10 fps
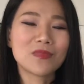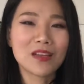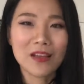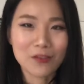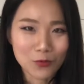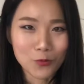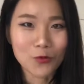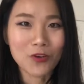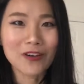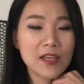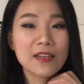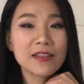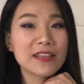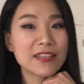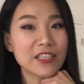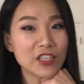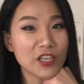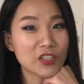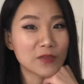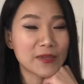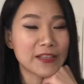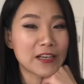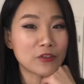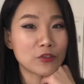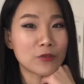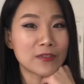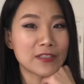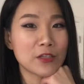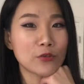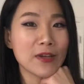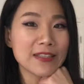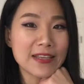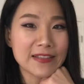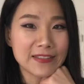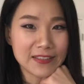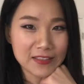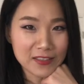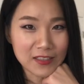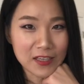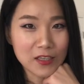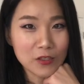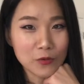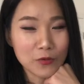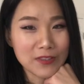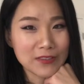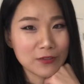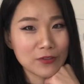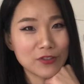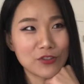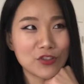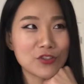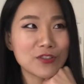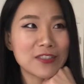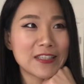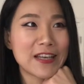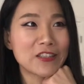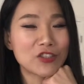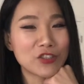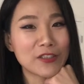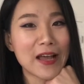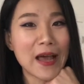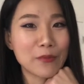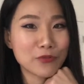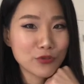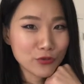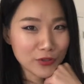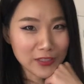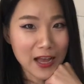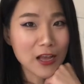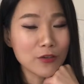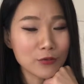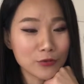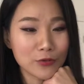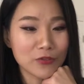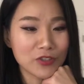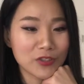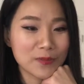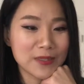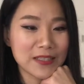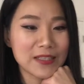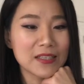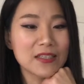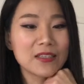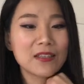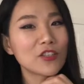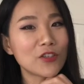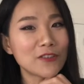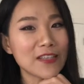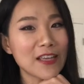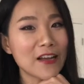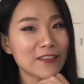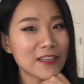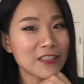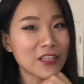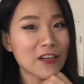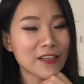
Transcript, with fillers: 很多。那在这个视频当中，我先推荐几个我之前吃的还不错的速冻食品。首先要介绍